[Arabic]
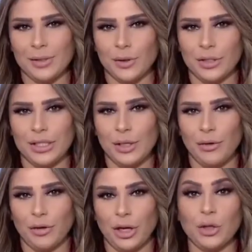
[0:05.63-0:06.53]
السعوديه
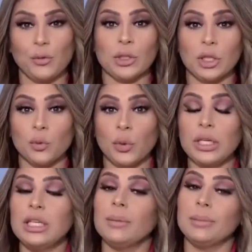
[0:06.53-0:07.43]
وفي خطوه
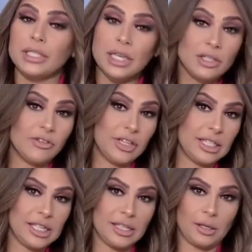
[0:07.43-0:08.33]
تطويريه بتهدف
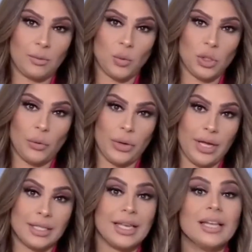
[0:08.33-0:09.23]
لزياده مستويات